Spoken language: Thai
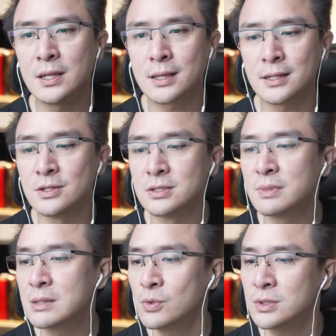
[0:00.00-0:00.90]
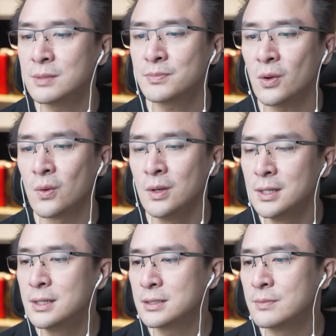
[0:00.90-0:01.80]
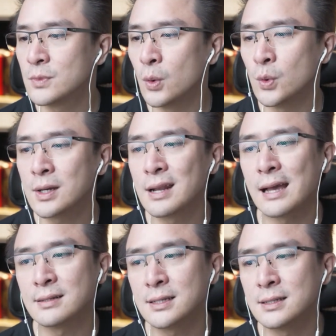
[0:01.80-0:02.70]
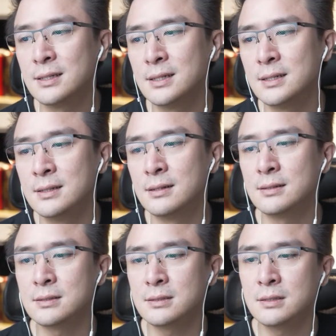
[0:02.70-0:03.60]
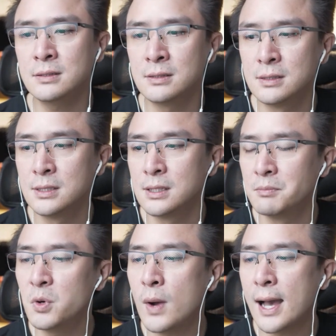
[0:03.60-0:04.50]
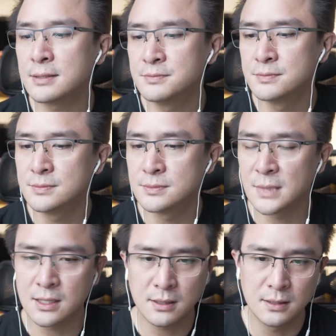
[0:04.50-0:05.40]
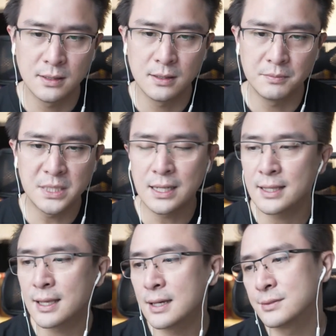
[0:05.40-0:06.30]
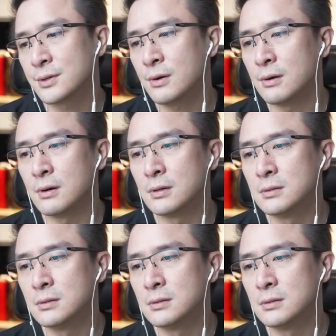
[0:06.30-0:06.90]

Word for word: วกัน เดี๋ยวจะไม่ได้พูดคริปโตคริปโตอยู่ข้างหลังนะเเมื่อวานนะมีรายงานของ